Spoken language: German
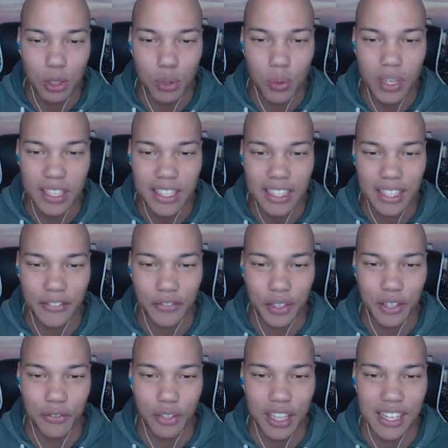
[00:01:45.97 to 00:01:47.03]
Modul hier? Ich,
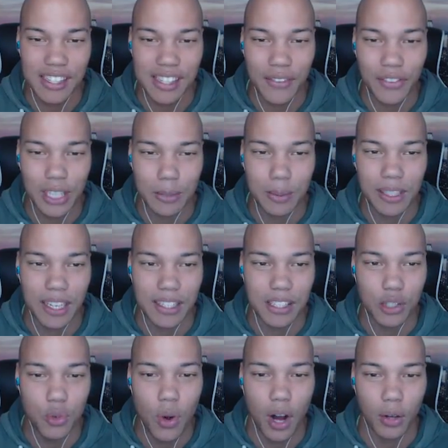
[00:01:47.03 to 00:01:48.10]
ich würde gerne sehen, wie das mit
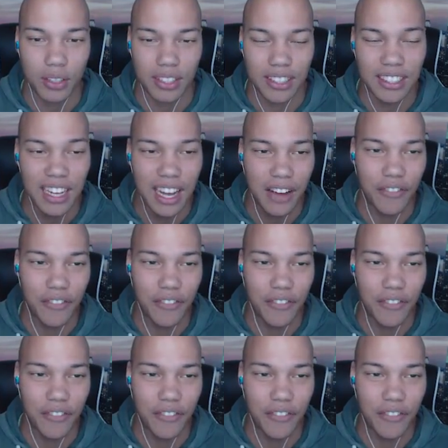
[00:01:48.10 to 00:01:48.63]
Textur aussieht,